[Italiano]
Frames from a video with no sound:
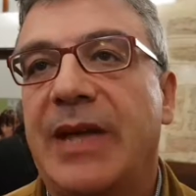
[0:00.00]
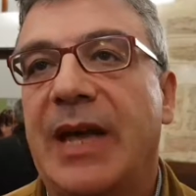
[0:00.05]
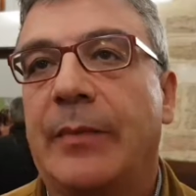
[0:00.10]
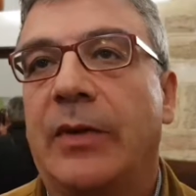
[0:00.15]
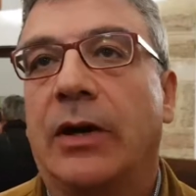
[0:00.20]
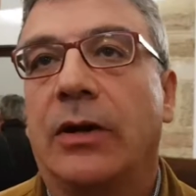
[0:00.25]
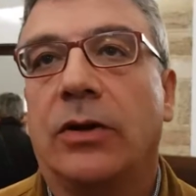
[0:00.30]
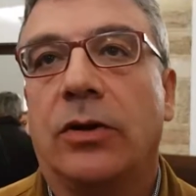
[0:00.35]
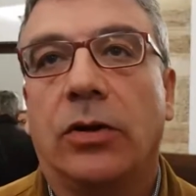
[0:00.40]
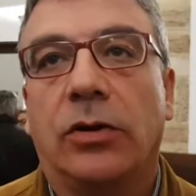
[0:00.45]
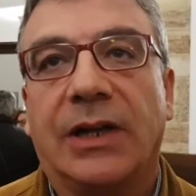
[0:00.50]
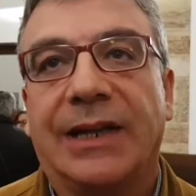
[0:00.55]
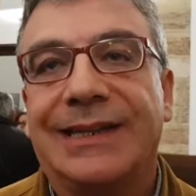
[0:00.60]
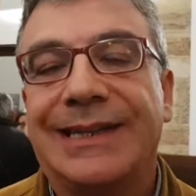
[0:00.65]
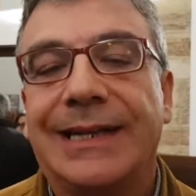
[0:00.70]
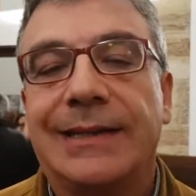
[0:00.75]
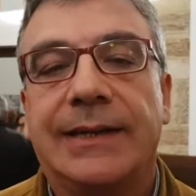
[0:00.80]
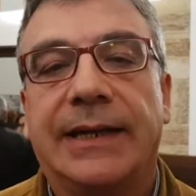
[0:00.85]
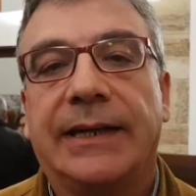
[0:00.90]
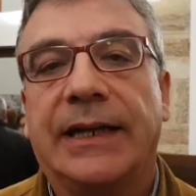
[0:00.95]
Abbiamo
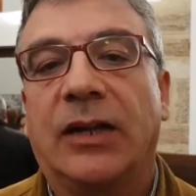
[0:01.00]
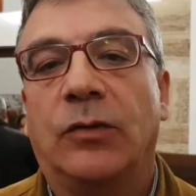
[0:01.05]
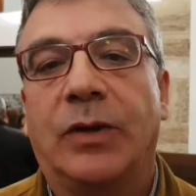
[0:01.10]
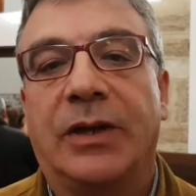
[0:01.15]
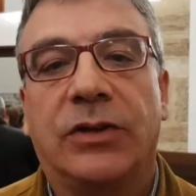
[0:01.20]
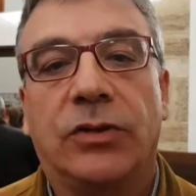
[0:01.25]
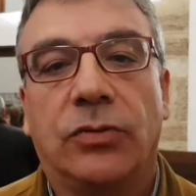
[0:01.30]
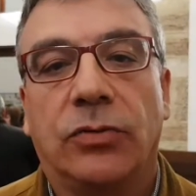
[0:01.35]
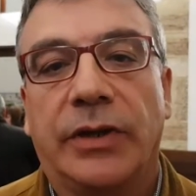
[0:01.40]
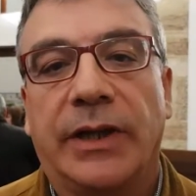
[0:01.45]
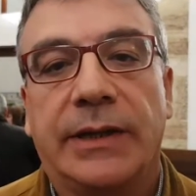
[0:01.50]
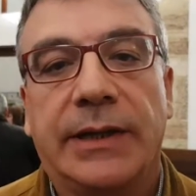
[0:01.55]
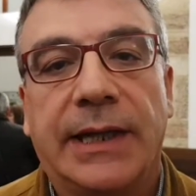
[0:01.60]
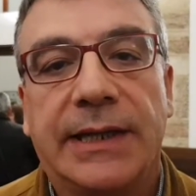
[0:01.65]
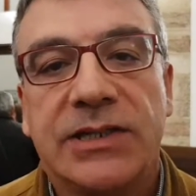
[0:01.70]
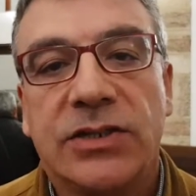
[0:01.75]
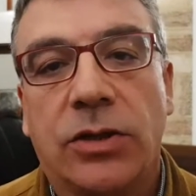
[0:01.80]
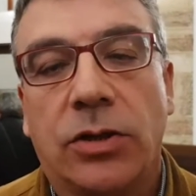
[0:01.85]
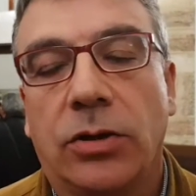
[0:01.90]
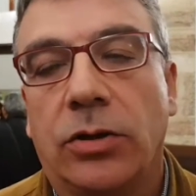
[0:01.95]
ancora tante graduatorie
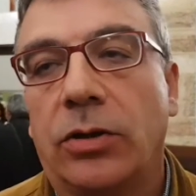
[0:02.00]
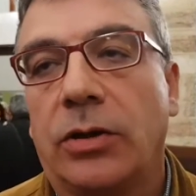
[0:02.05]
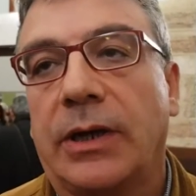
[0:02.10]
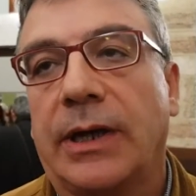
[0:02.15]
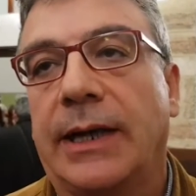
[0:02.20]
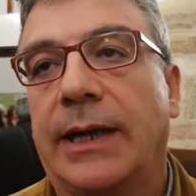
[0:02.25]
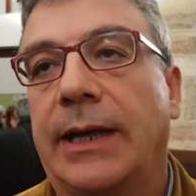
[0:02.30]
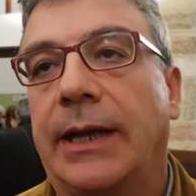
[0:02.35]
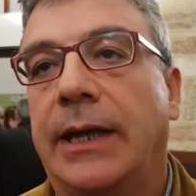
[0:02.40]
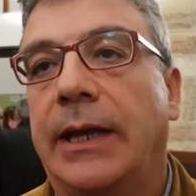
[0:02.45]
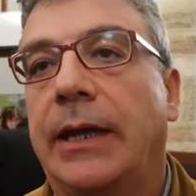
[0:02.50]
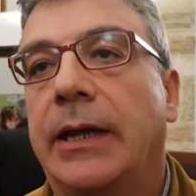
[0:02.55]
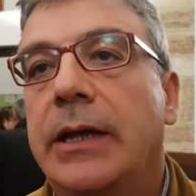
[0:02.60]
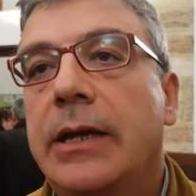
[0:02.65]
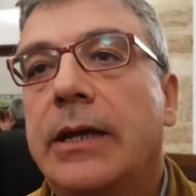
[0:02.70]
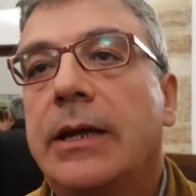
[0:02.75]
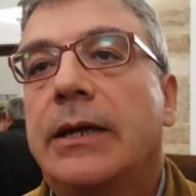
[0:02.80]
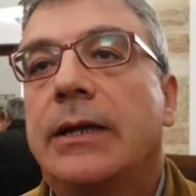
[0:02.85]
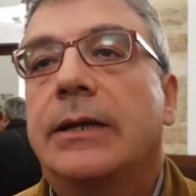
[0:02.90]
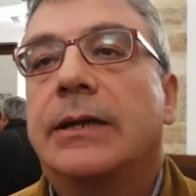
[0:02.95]
da scorrere
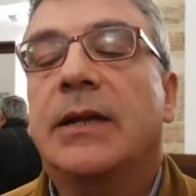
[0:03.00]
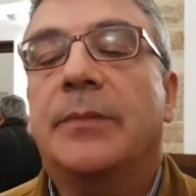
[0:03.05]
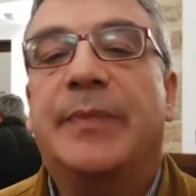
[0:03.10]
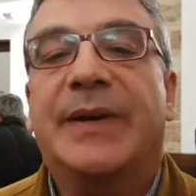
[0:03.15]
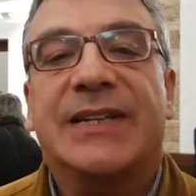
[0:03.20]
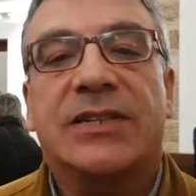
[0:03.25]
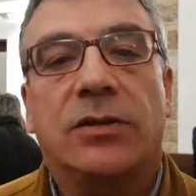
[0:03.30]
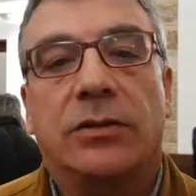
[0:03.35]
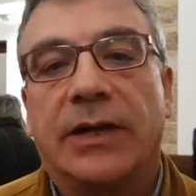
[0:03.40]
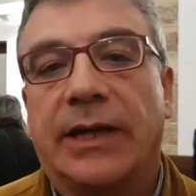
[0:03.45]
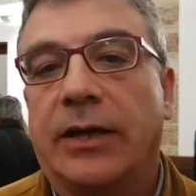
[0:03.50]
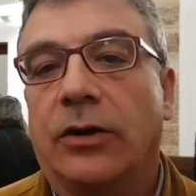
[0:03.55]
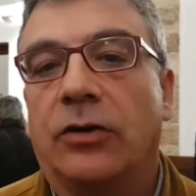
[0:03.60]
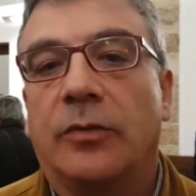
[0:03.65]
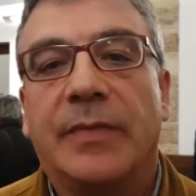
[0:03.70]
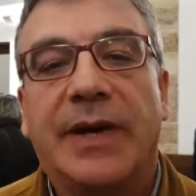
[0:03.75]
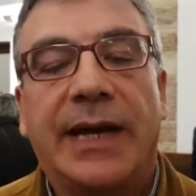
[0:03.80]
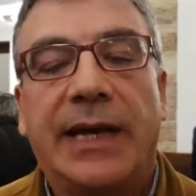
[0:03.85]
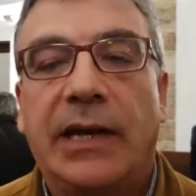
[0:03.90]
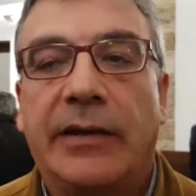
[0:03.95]
di persone che
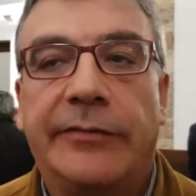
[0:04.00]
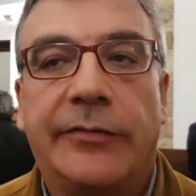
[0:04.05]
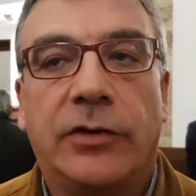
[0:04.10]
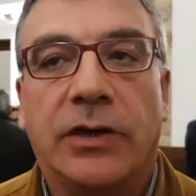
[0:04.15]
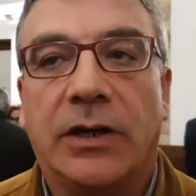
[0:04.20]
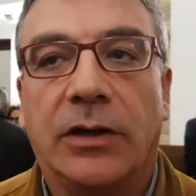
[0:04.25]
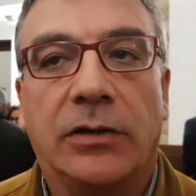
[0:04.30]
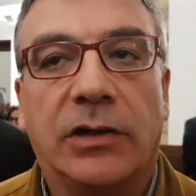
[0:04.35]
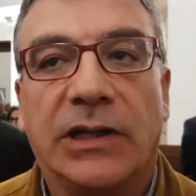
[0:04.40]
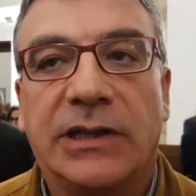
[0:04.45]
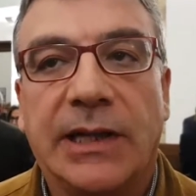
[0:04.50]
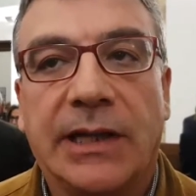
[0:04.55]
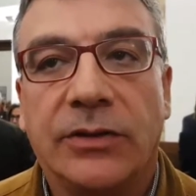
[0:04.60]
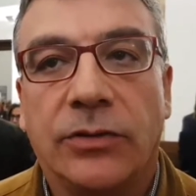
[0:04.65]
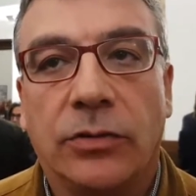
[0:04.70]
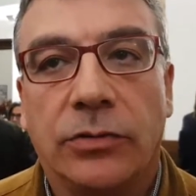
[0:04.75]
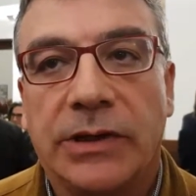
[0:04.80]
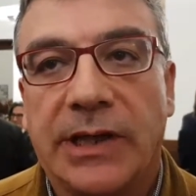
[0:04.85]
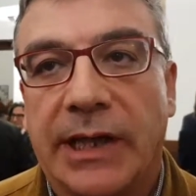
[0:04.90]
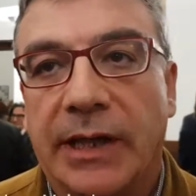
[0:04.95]
ormai lavorano da
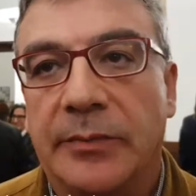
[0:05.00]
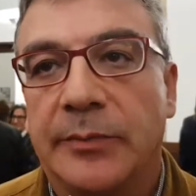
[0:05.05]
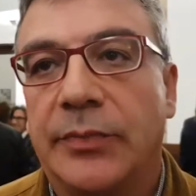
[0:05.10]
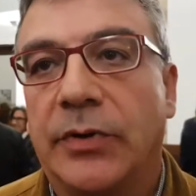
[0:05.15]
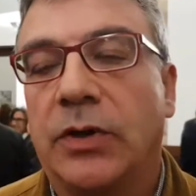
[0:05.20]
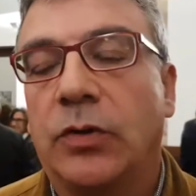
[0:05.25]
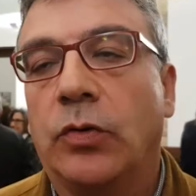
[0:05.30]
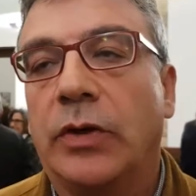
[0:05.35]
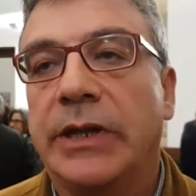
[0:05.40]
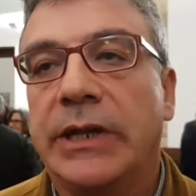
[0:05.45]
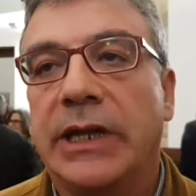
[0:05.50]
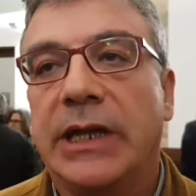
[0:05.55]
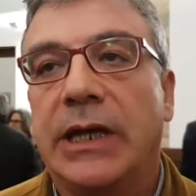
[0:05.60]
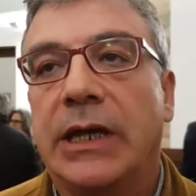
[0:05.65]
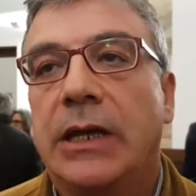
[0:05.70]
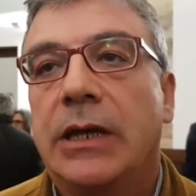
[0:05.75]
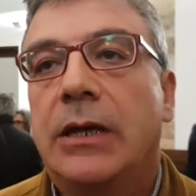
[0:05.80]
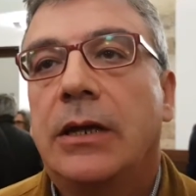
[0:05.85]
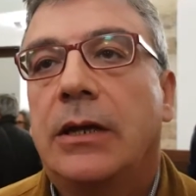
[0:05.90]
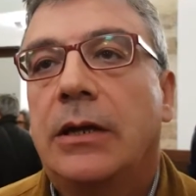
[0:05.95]
tanto tempo e
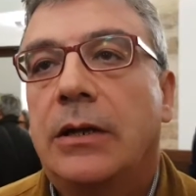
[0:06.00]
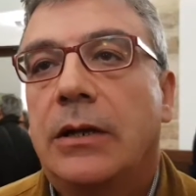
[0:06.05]
quindi